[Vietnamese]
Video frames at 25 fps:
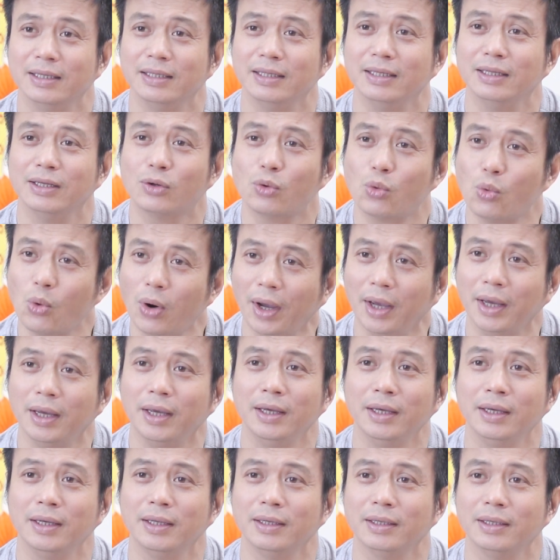đi
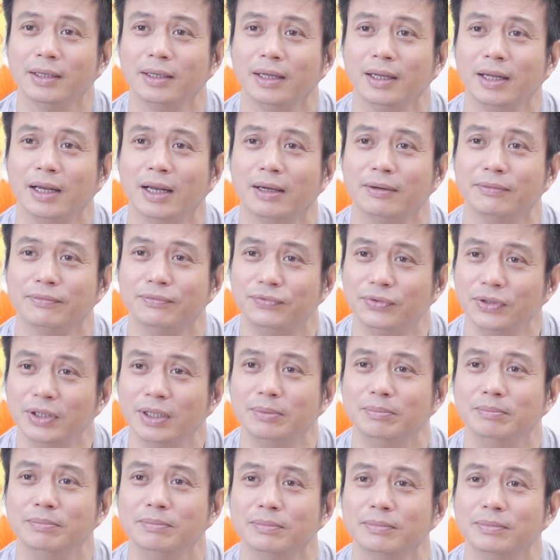quay, đi làm
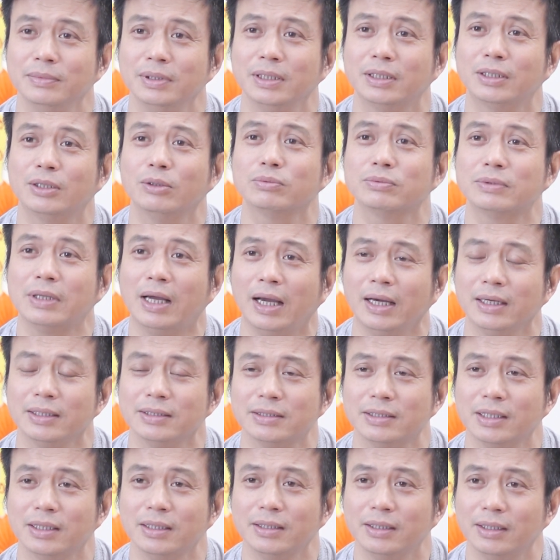phim, đi công tác,
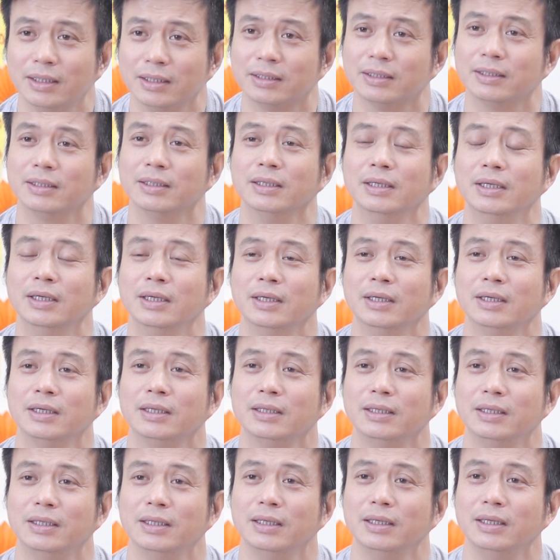diễn kịch,
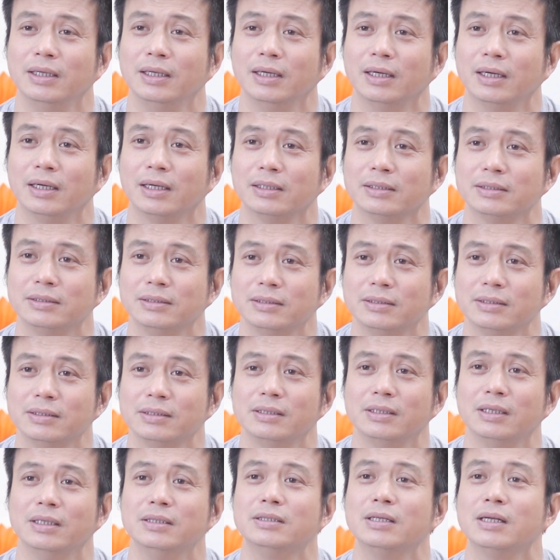đi
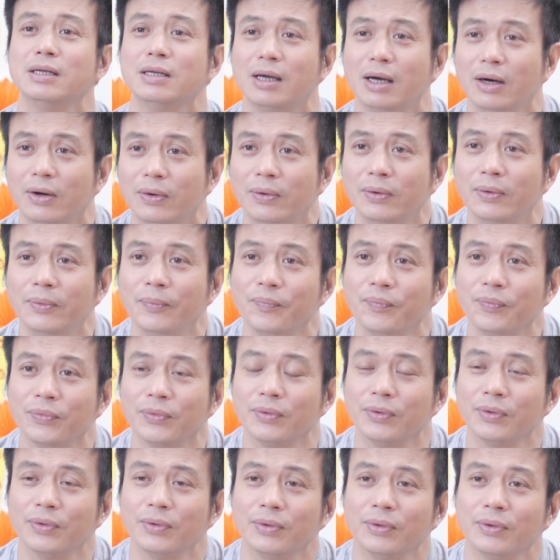diễn sân khấu,
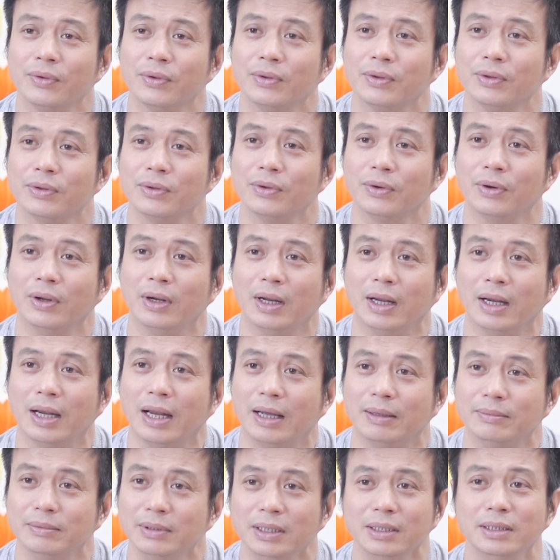rồi là
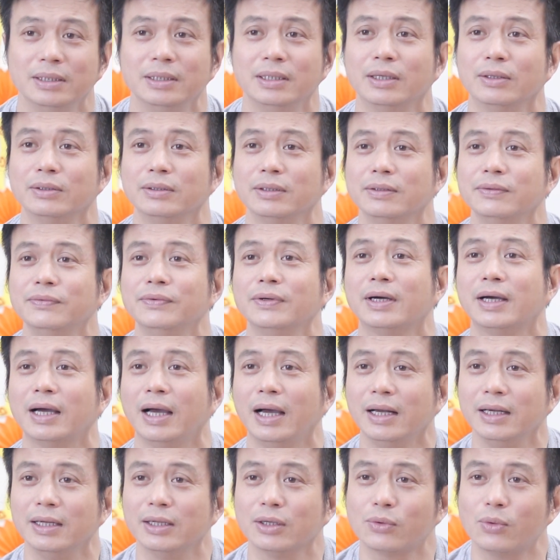làm rất là nhiều những việc
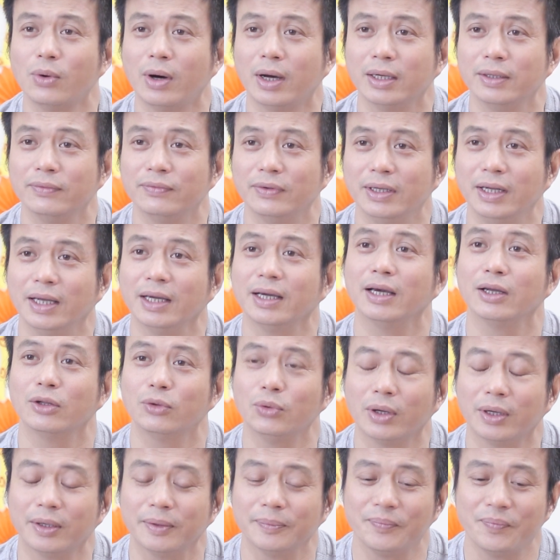khác liên quan đến vấn đề nghệ
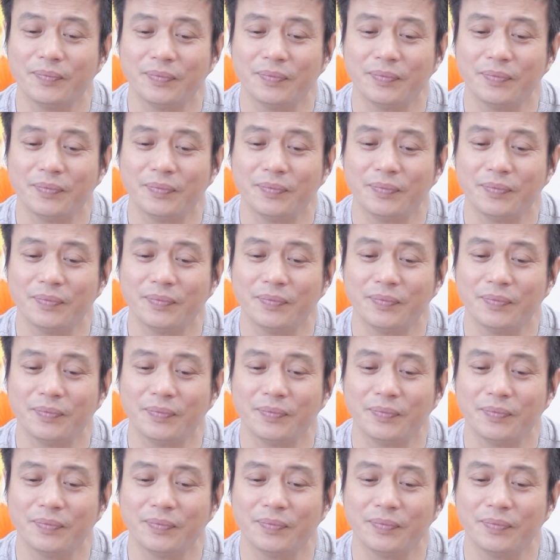thuật.